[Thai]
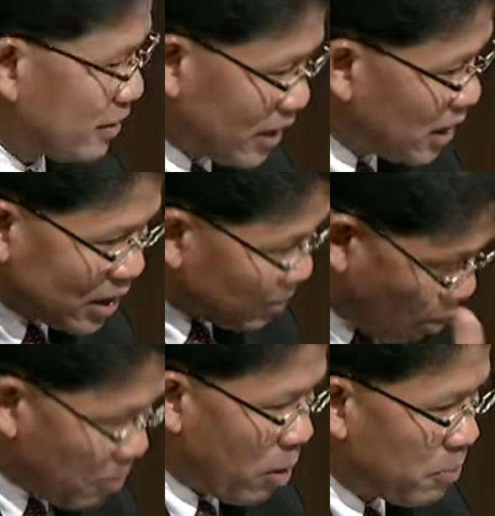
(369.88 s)
ที่คือผ
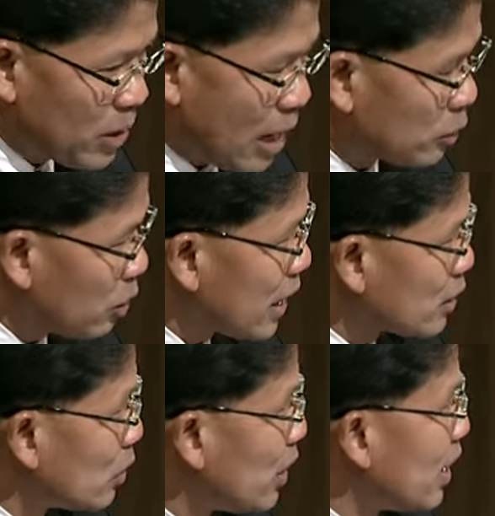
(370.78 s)
มผมกล่าวโทษท่าน
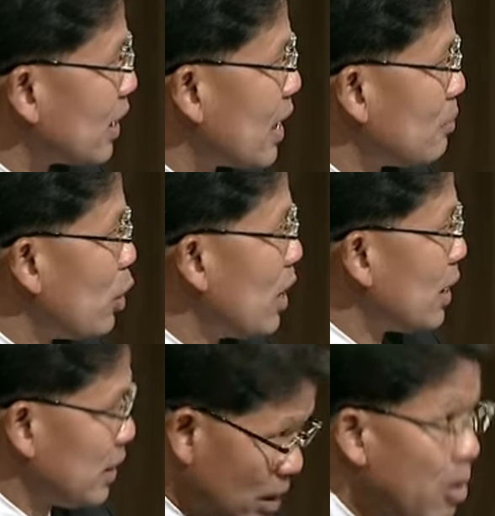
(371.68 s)
สนธิกับท่านบุญเลิศ
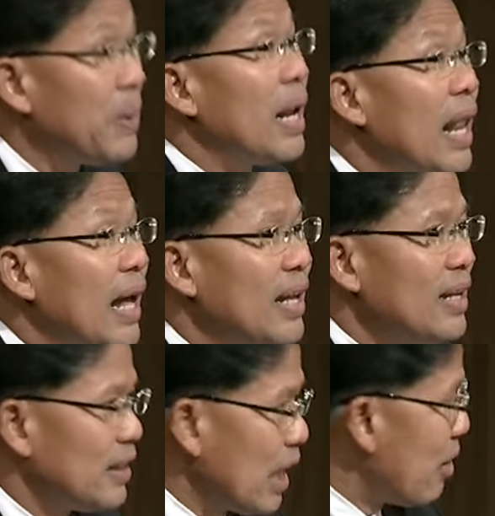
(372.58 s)
นี่ถือว่าผิดแล้วล่ะ
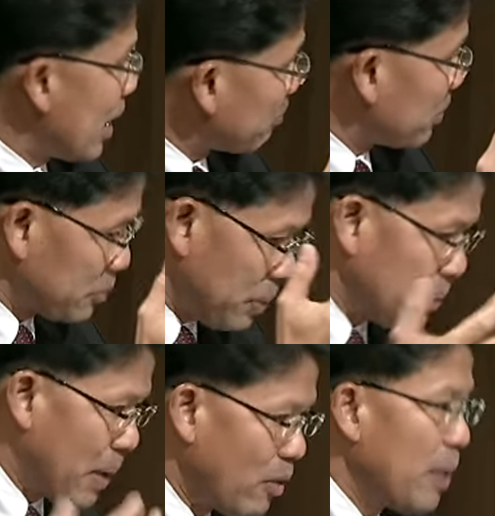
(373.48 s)
แต่ว่าผิด
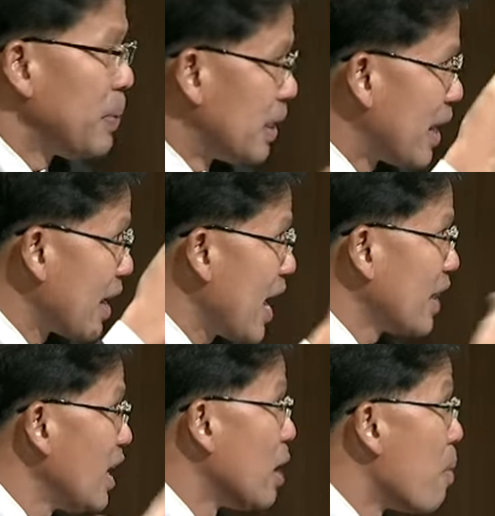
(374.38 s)
ไหมว่าผิดในแง่
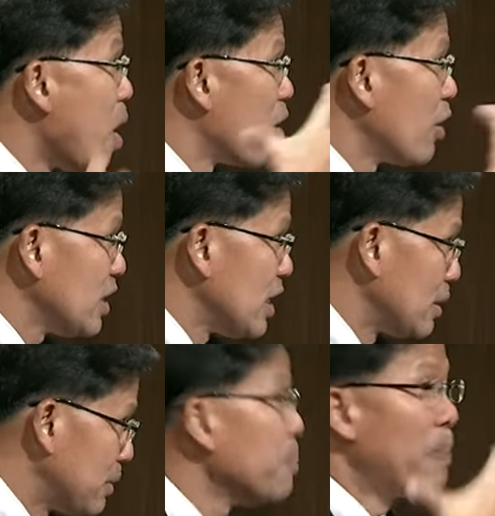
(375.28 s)
ที่เรามองข้อเท็จจริง
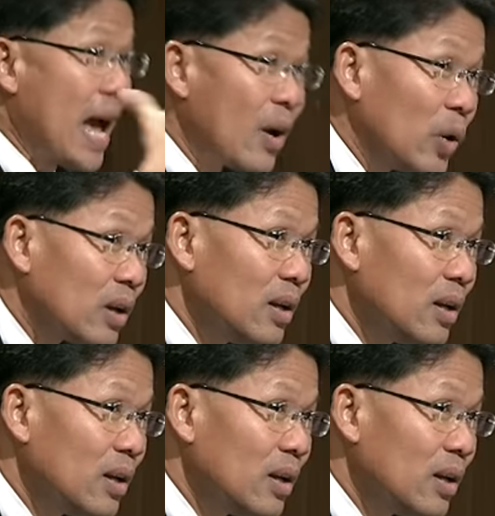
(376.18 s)
ที่ปรากฏ